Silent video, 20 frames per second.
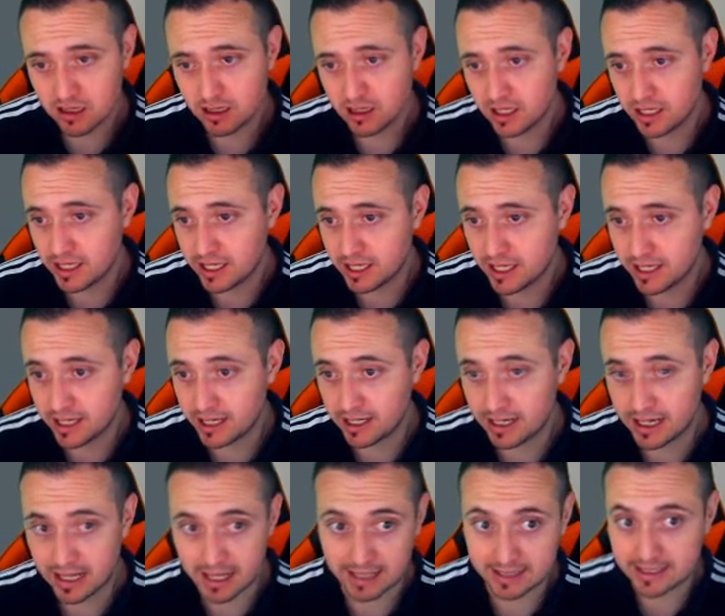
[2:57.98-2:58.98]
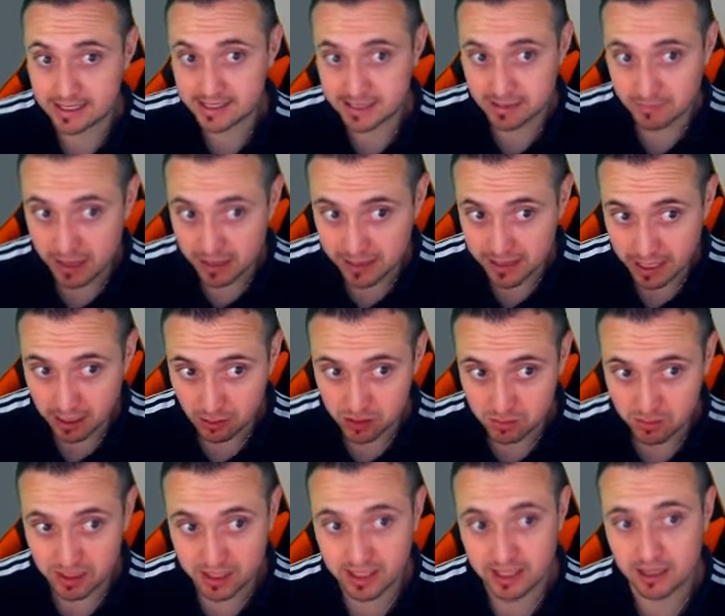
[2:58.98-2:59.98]
Eh, la tercera plantilla nos
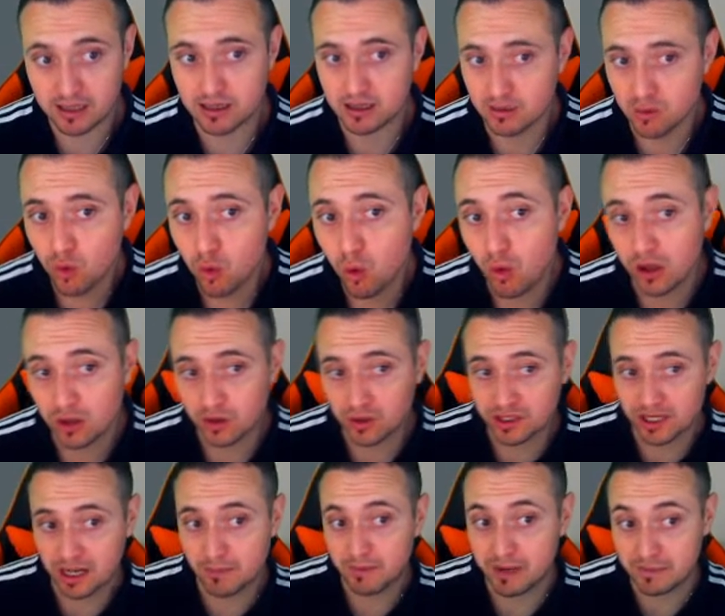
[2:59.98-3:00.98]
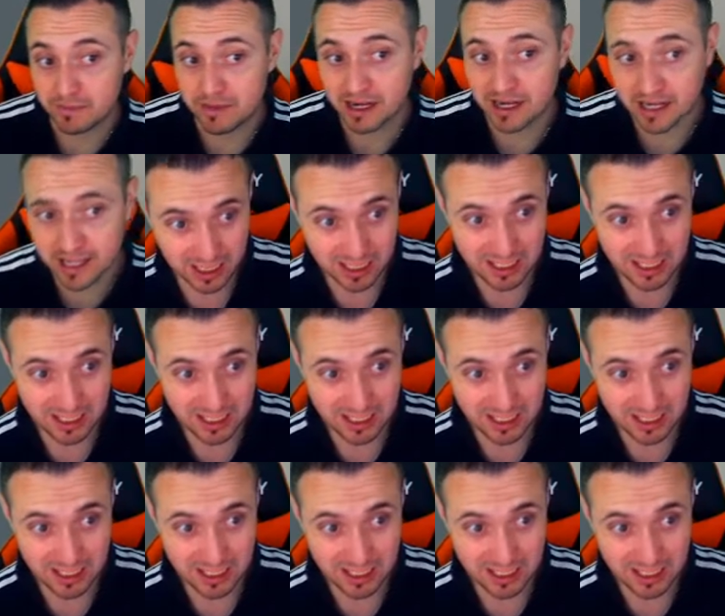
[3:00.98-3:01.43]
pide un jugador de la Premier League